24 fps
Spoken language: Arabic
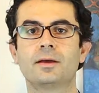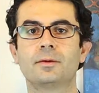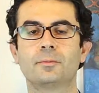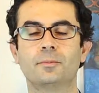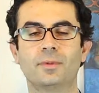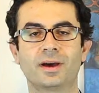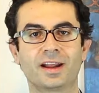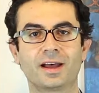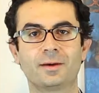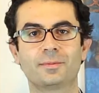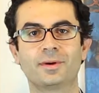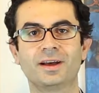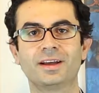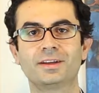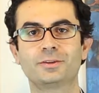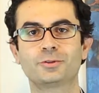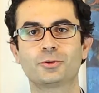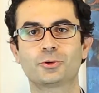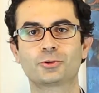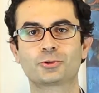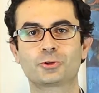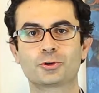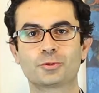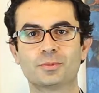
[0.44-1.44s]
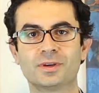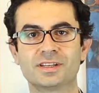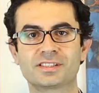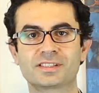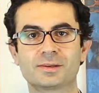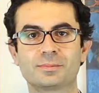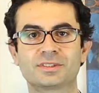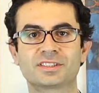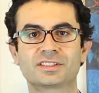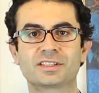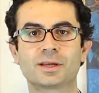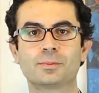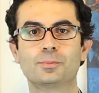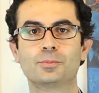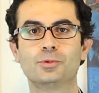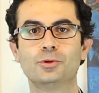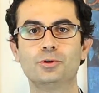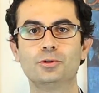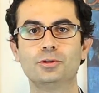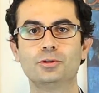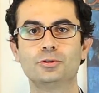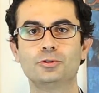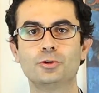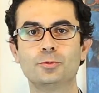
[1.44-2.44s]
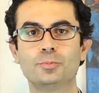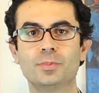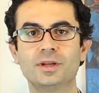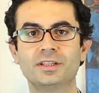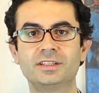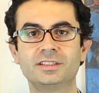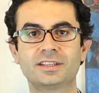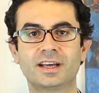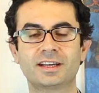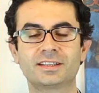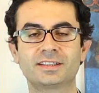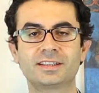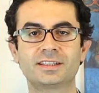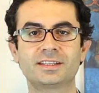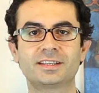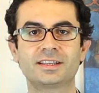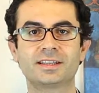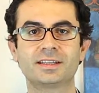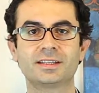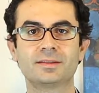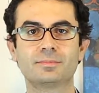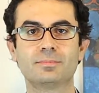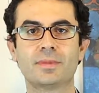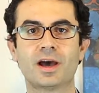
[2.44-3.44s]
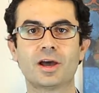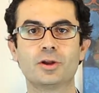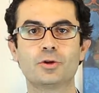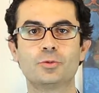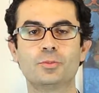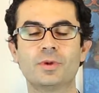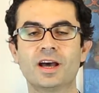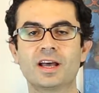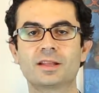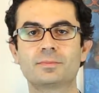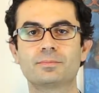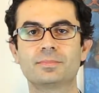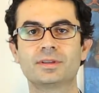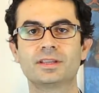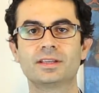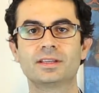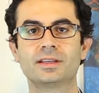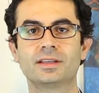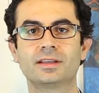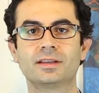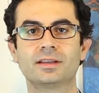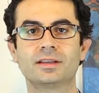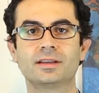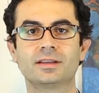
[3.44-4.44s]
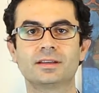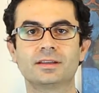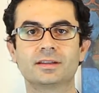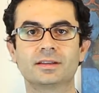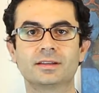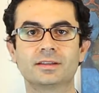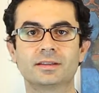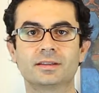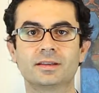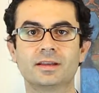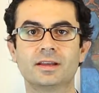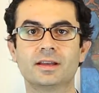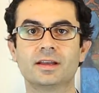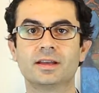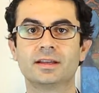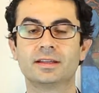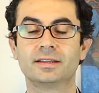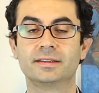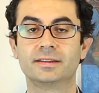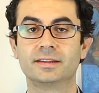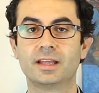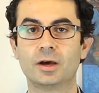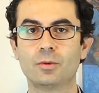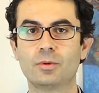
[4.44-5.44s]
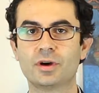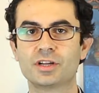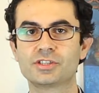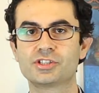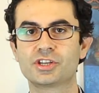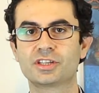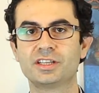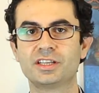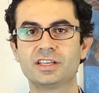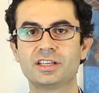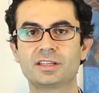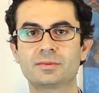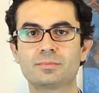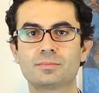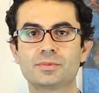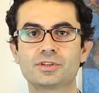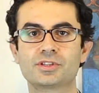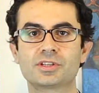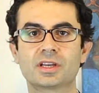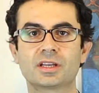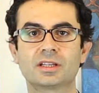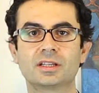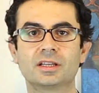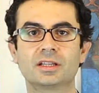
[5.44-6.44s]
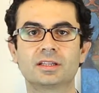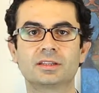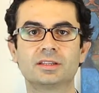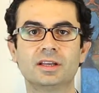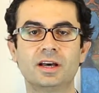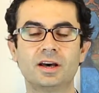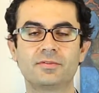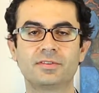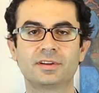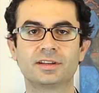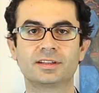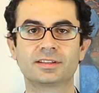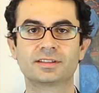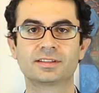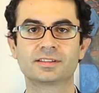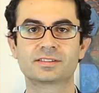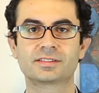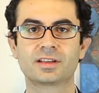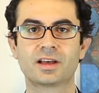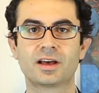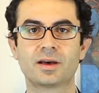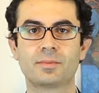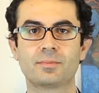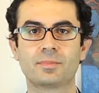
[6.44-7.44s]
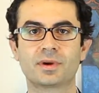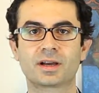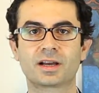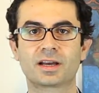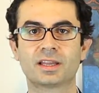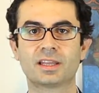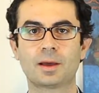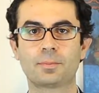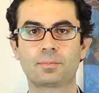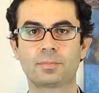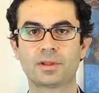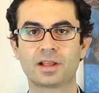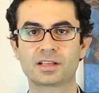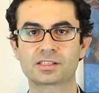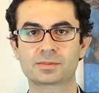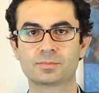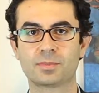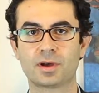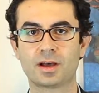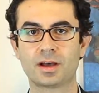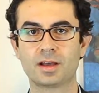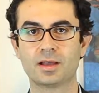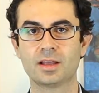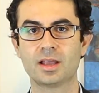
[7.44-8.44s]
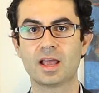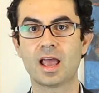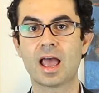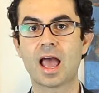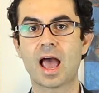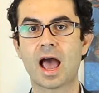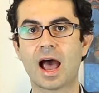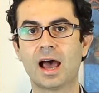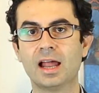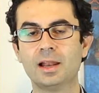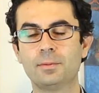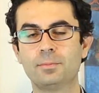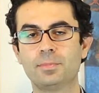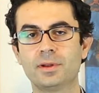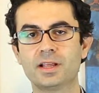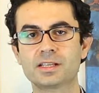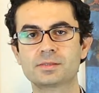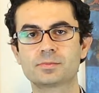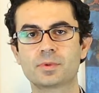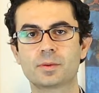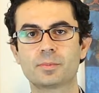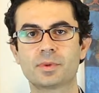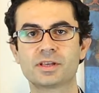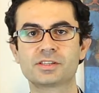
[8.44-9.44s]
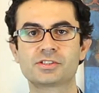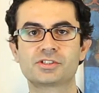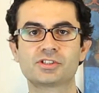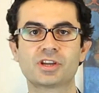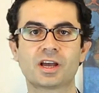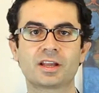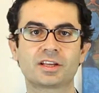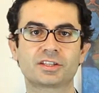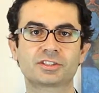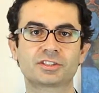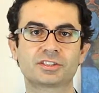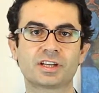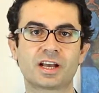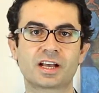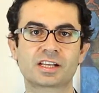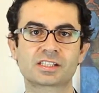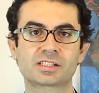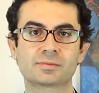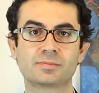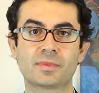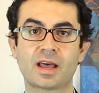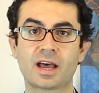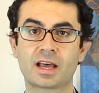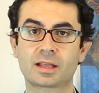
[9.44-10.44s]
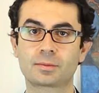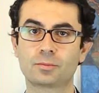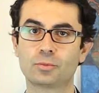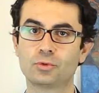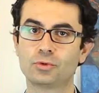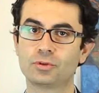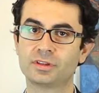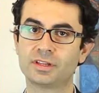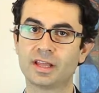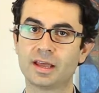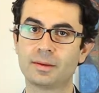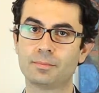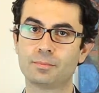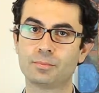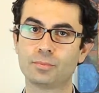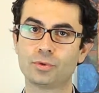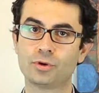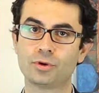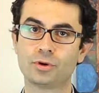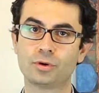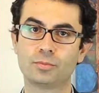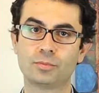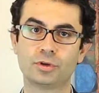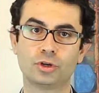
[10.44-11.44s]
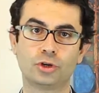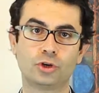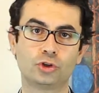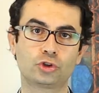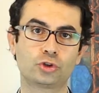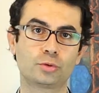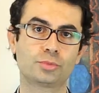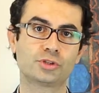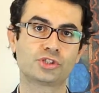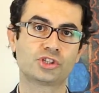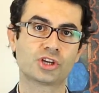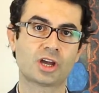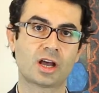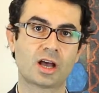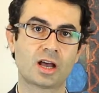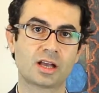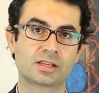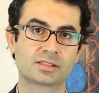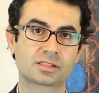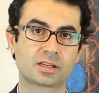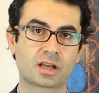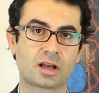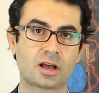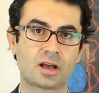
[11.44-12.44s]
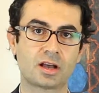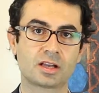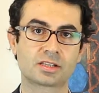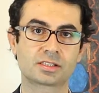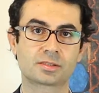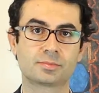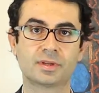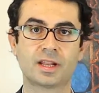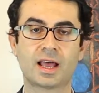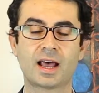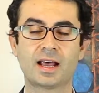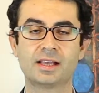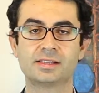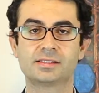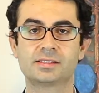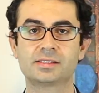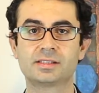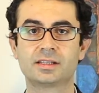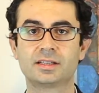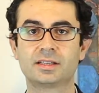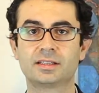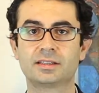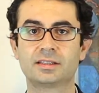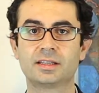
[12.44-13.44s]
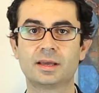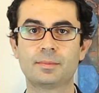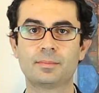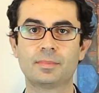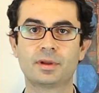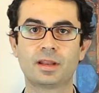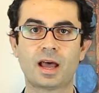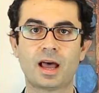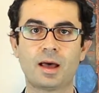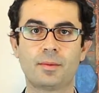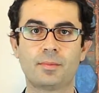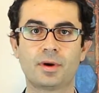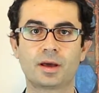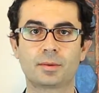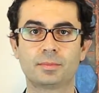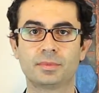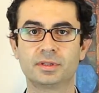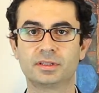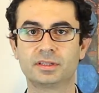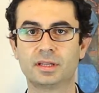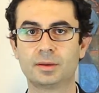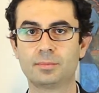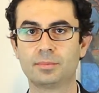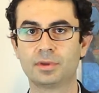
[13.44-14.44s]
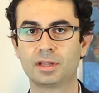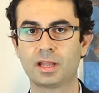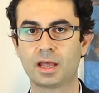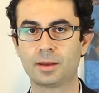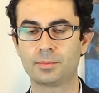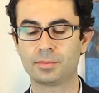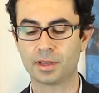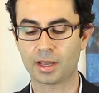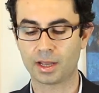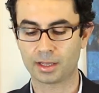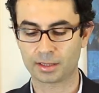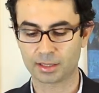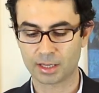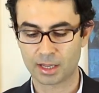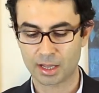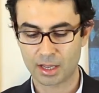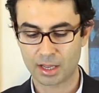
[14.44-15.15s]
مرحبا دكتور محسن اسطنبول اليوم بدي تعطيكي معلومات بدواء آه، جديد مشان ضعف الانتصاب من كلها بلازما هالبلازما بس جانا الشخص ناخذ منه دمه بنحطه بجهاز خاص بنعزل الدم الاحمر من الدم الابيض